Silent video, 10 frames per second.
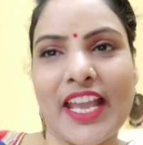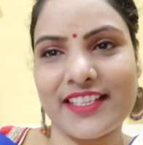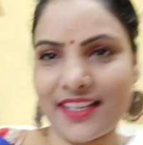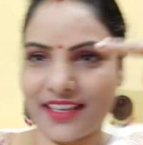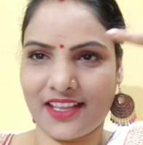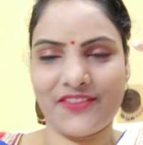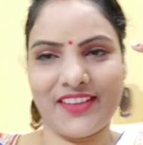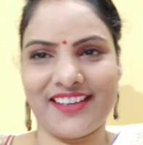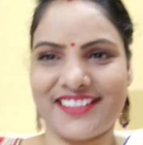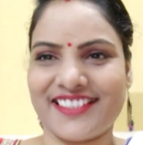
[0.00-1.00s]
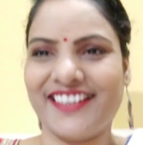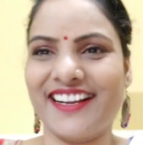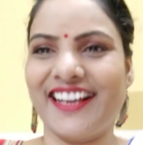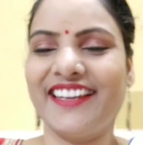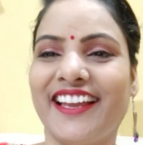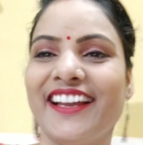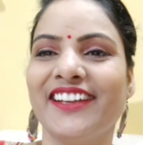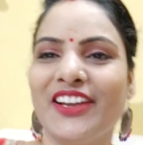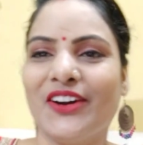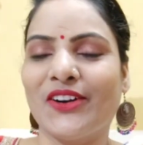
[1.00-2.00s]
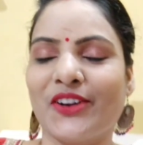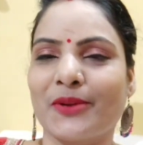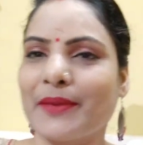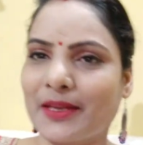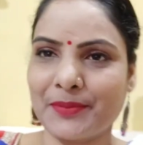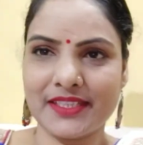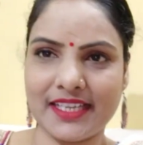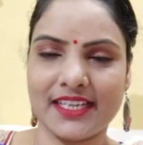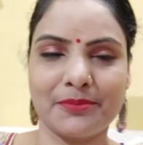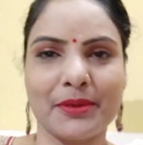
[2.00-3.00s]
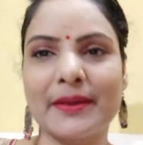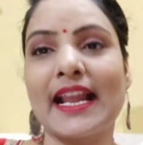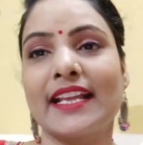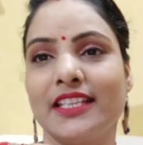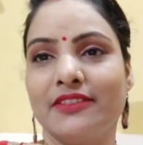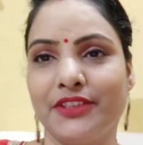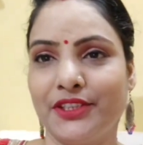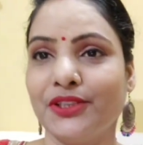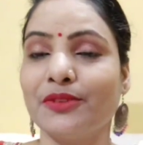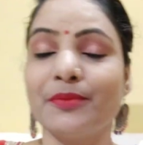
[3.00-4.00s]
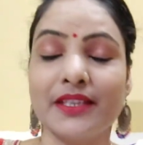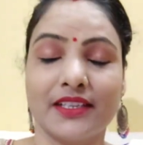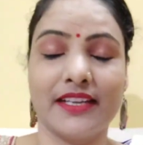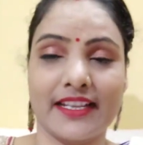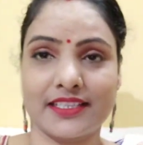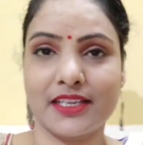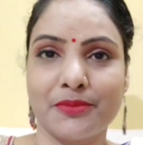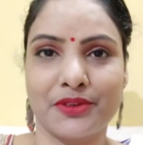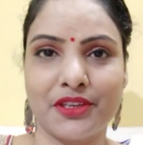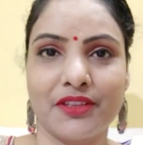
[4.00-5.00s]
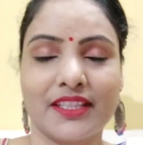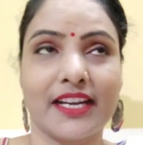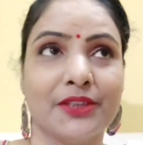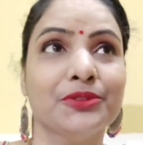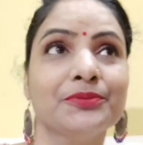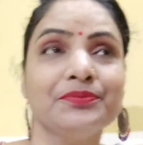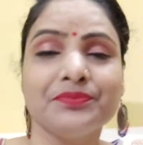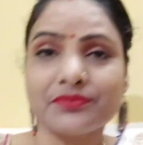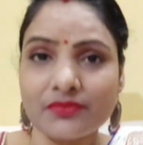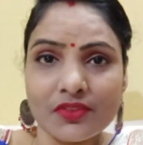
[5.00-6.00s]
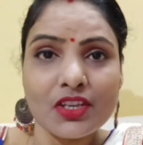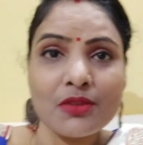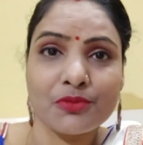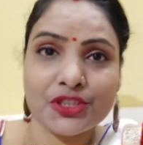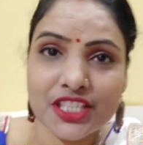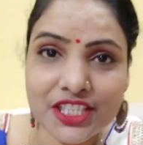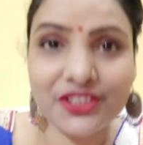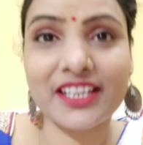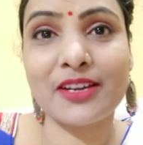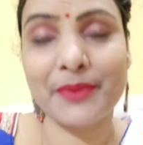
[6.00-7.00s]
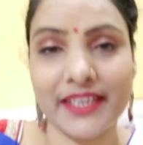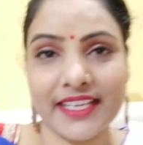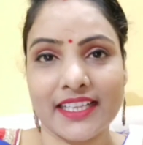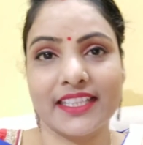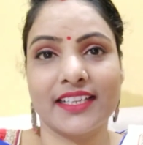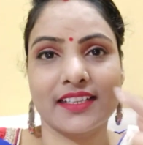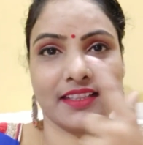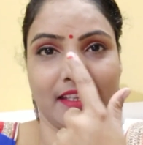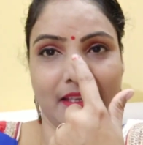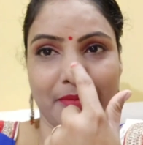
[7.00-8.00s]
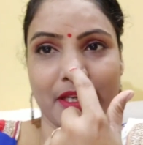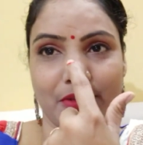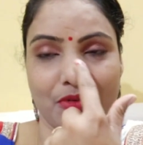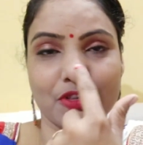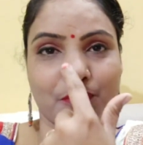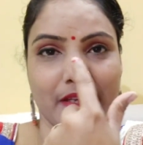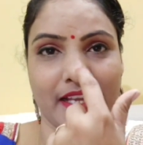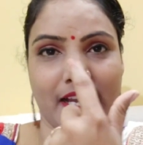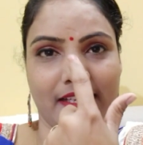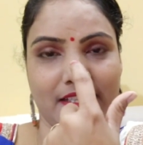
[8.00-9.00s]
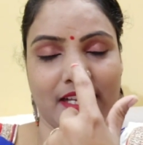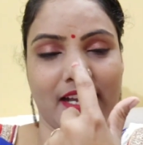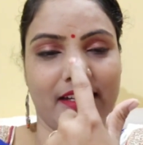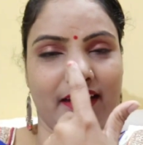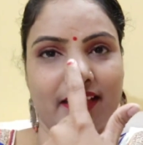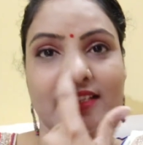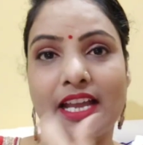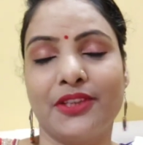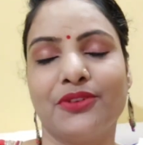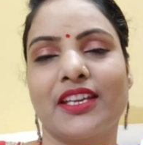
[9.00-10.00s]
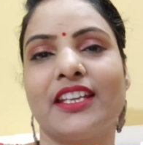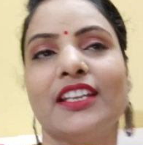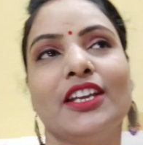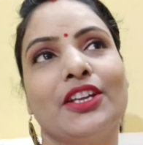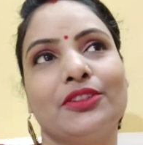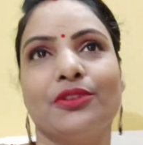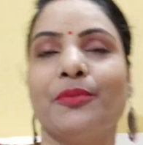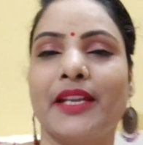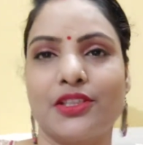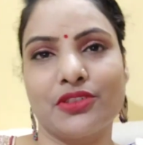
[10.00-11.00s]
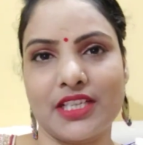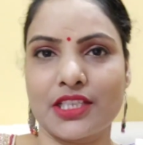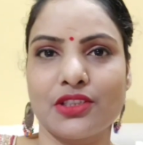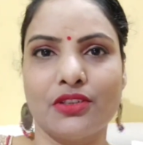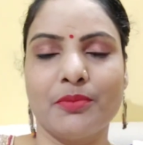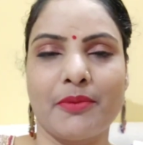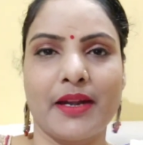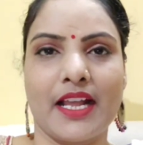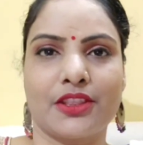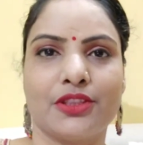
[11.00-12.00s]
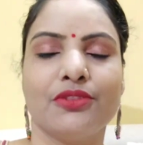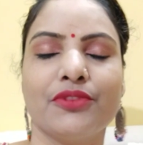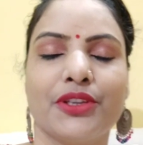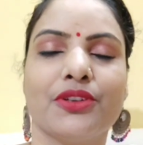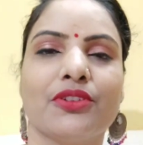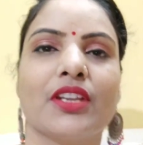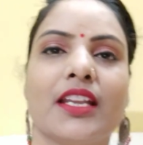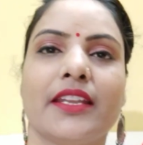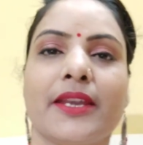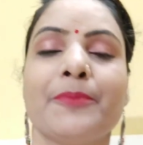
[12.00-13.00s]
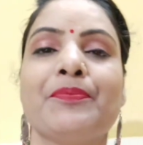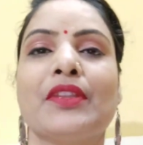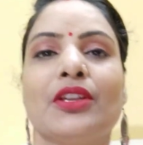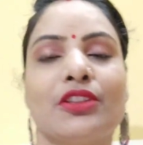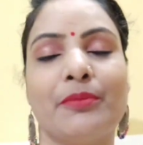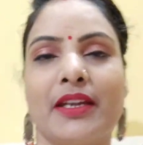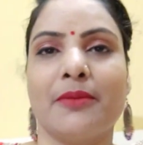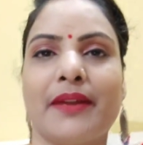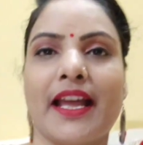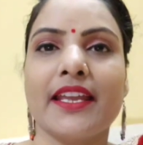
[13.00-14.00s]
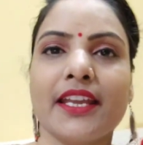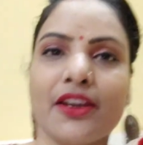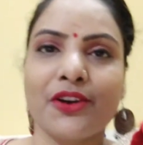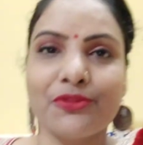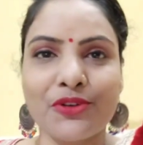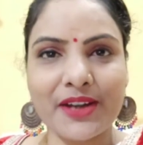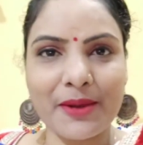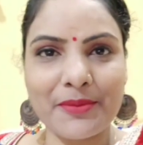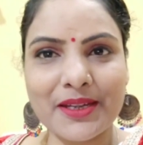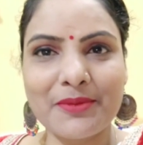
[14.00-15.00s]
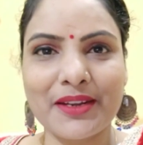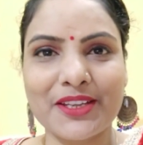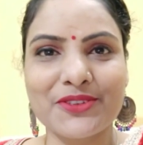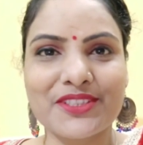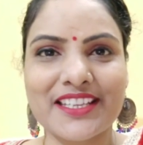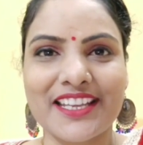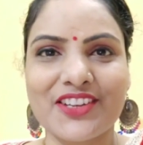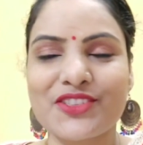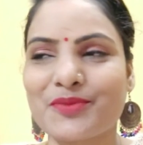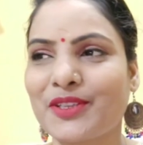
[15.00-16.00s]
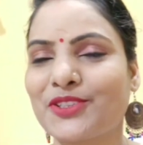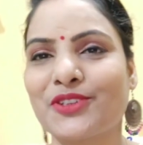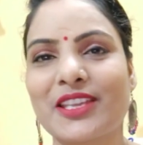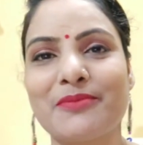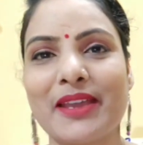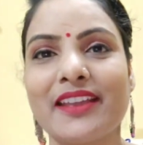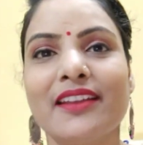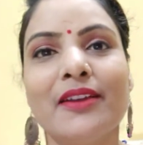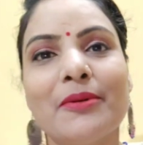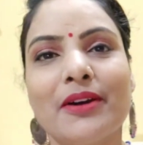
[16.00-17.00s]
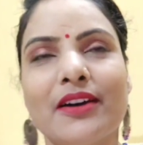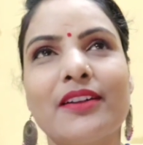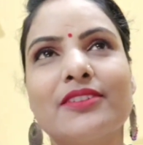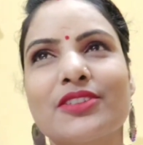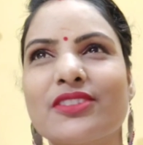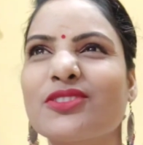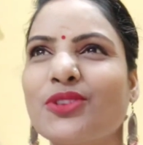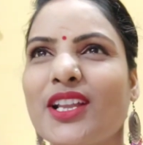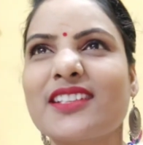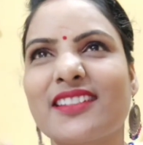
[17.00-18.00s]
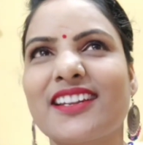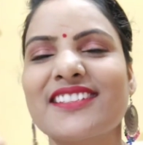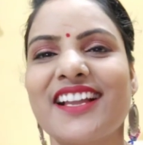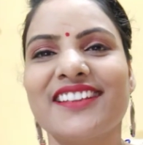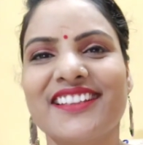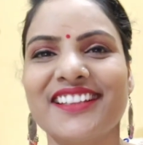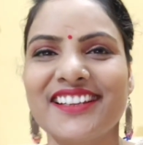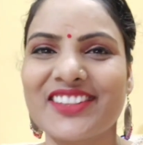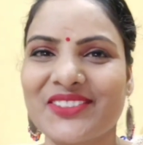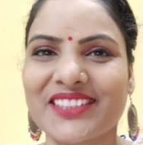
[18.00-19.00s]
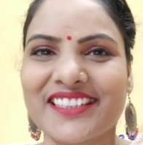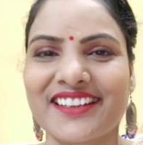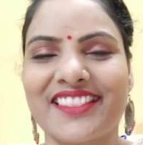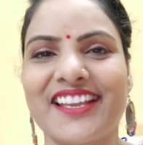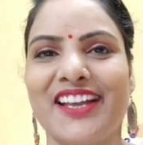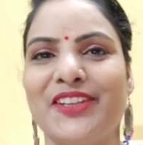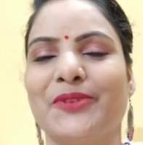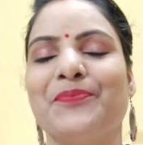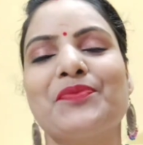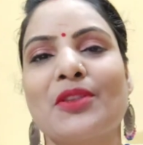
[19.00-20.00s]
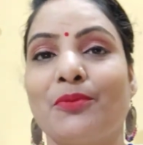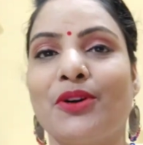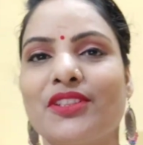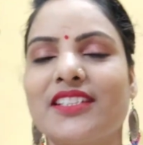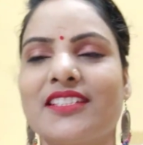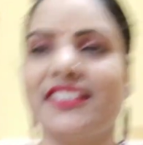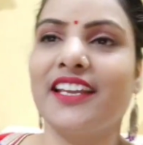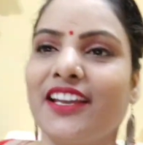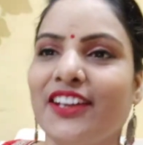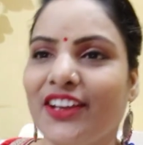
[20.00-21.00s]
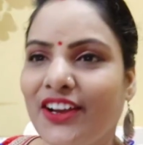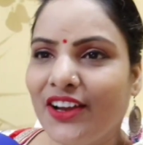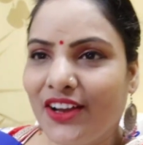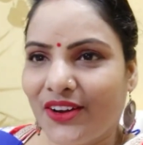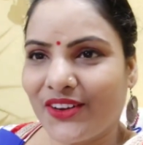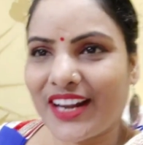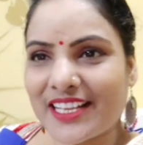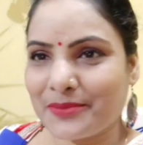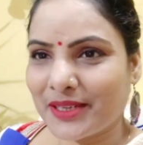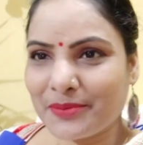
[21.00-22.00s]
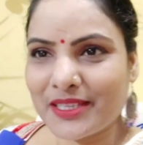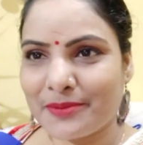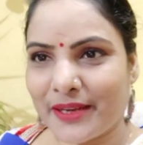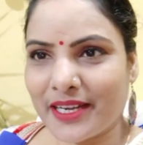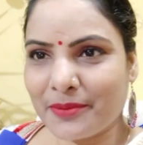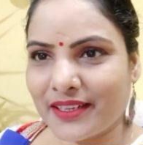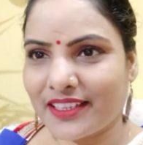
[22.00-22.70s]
ऐसे करके फिंगर से लगा लिया है और मैंने अपने चैनल पर बनाई थी वीडियो नेचुरल ब्यूटी विथ रेनू मुझे जिन्होंने कमेंट किया था ना कि दी मेरे नोज पर यहाँ निशान है झाइयों के तो मैंने सोचा चलो मैं बनाती हूँ वीडियो उनके लिए तो मैंने बनाई है और वो रेमेडी मैंने यूज की है ना उसमें जो कि मैं सोलह सत्रह साल की थी ना तब से करती आ रही हूँ बहुत अच्छी है और आज मैंने अपने इस पेड़ पे